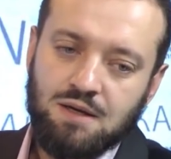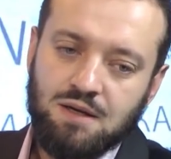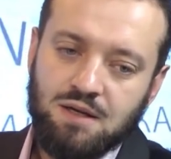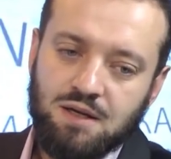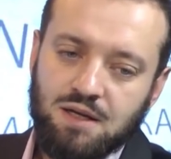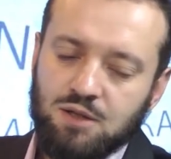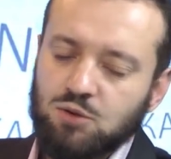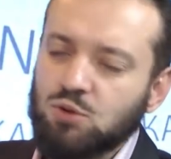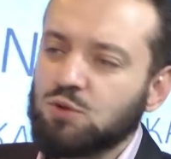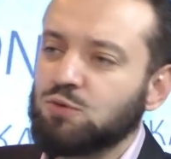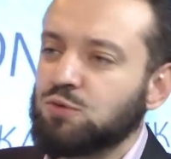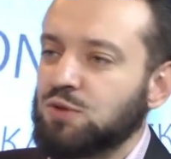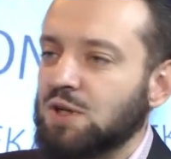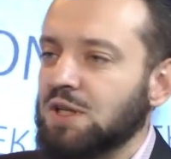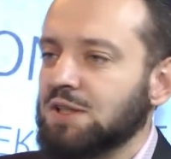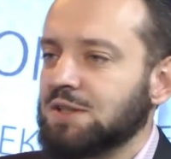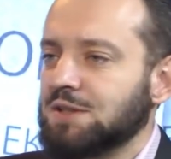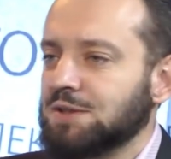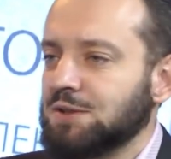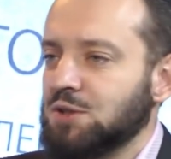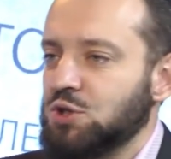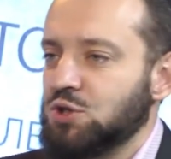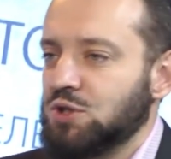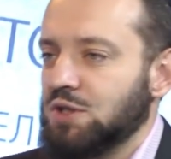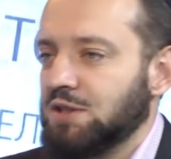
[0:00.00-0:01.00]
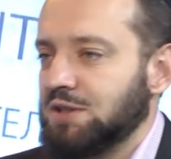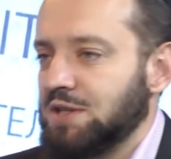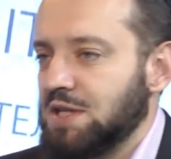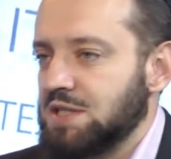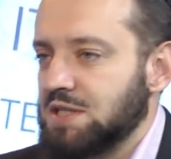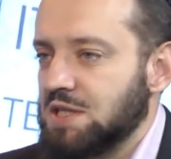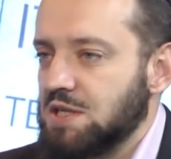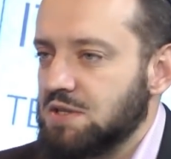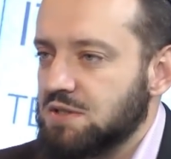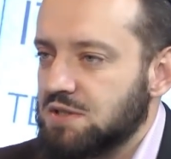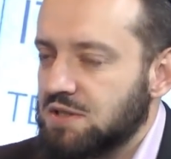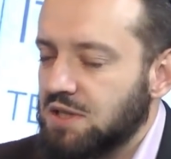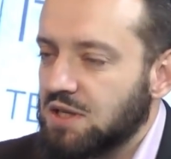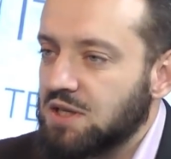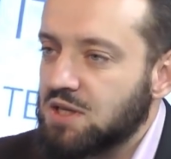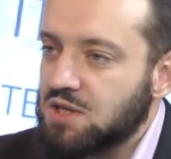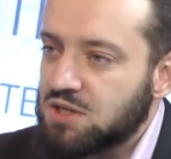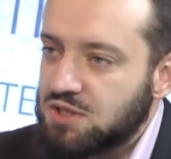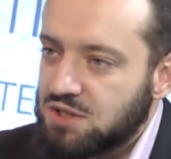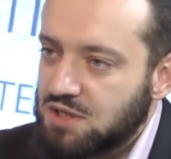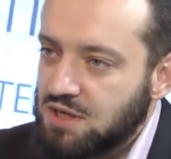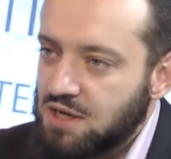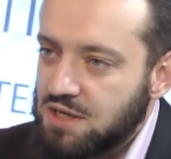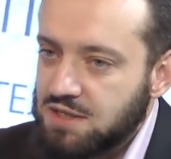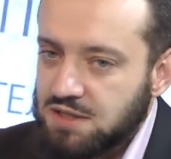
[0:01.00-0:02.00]
И тут Франко начинает рассказывать такие
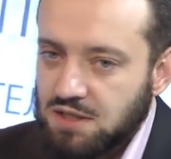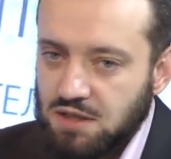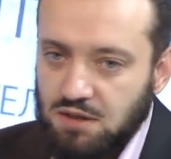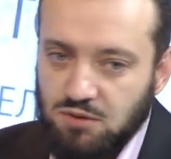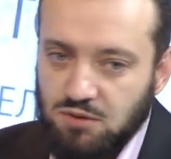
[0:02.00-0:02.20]
сказки.